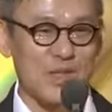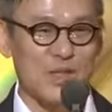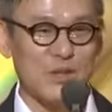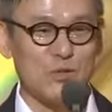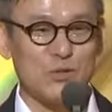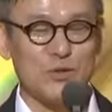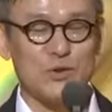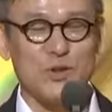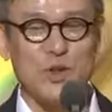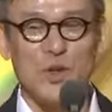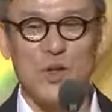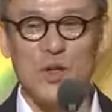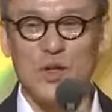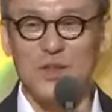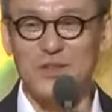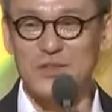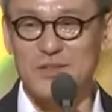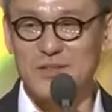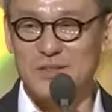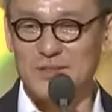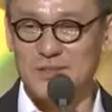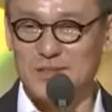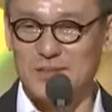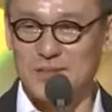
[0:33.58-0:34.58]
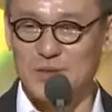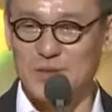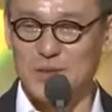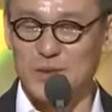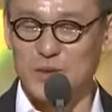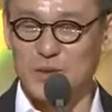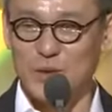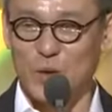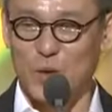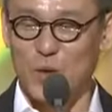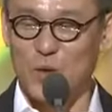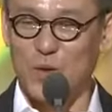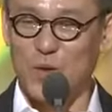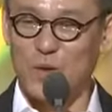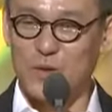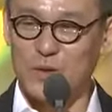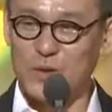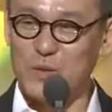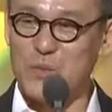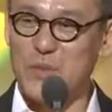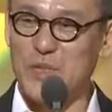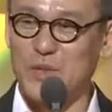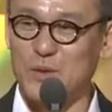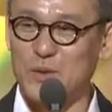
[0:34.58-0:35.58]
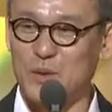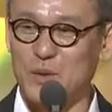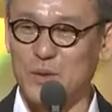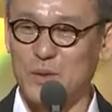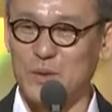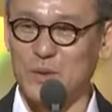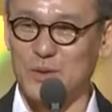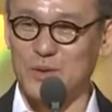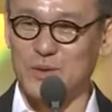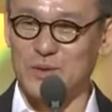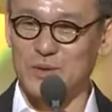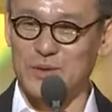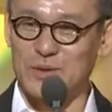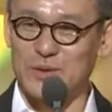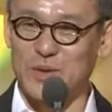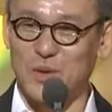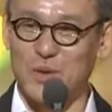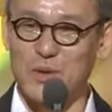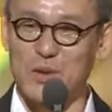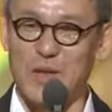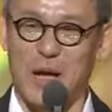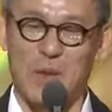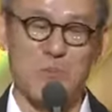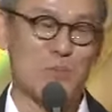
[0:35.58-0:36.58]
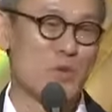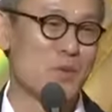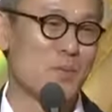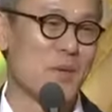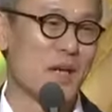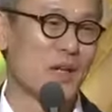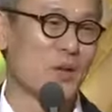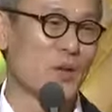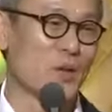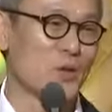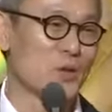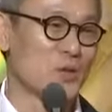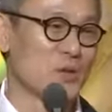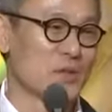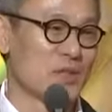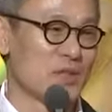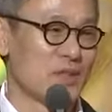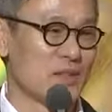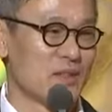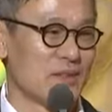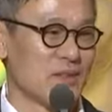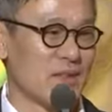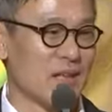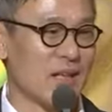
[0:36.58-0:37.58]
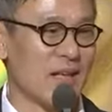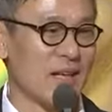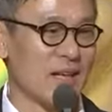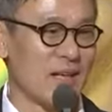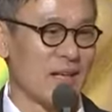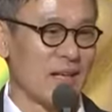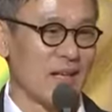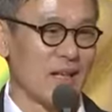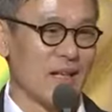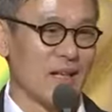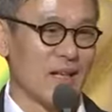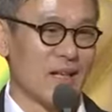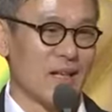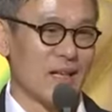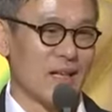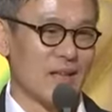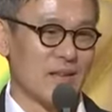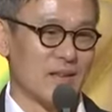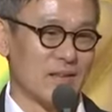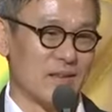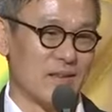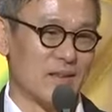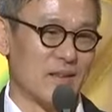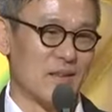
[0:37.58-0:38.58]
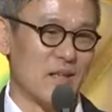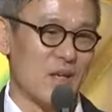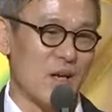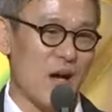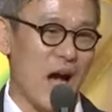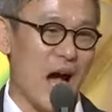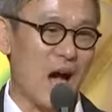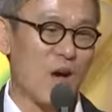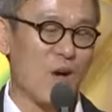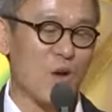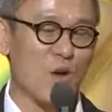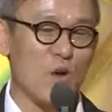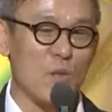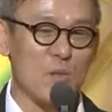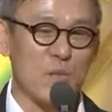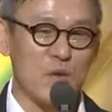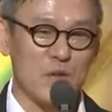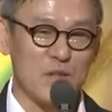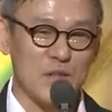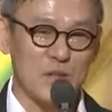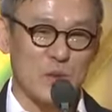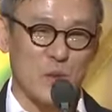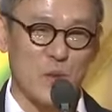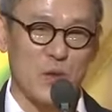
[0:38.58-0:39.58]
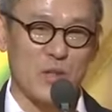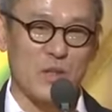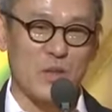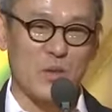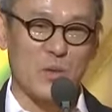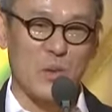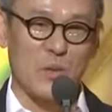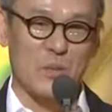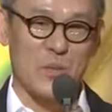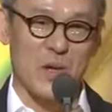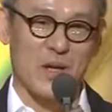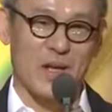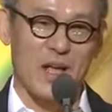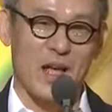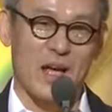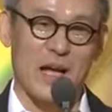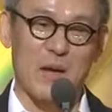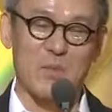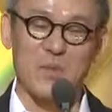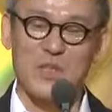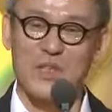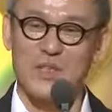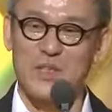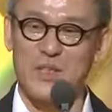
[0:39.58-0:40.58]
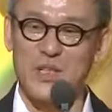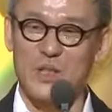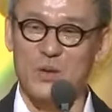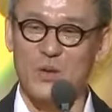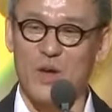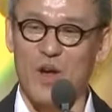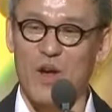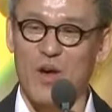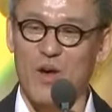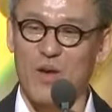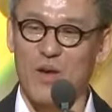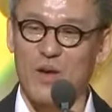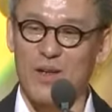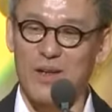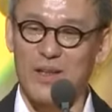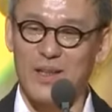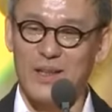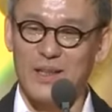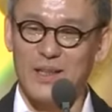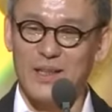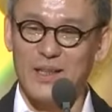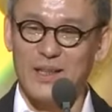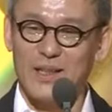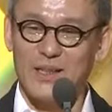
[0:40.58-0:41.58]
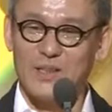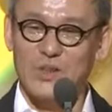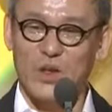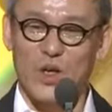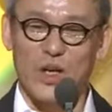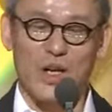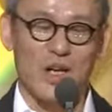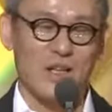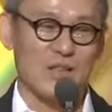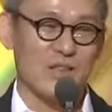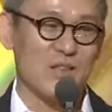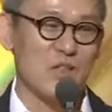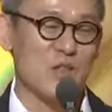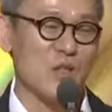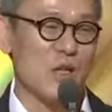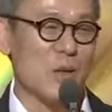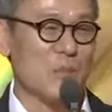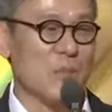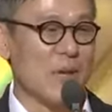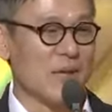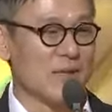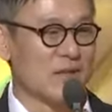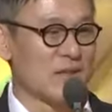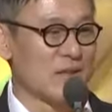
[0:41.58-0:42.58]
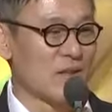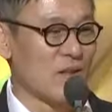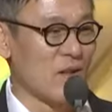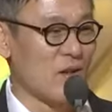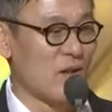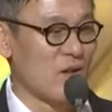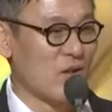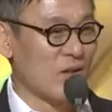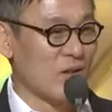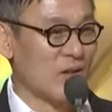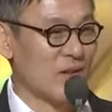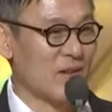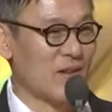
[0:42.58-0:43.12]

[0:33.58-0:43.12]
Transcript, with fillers: 우선 저를 믿고 저를 안무를 맡겨주신 어, 악어 컴퍼니 조행도 대표께 감사드리고요. 저의 든든한 파트너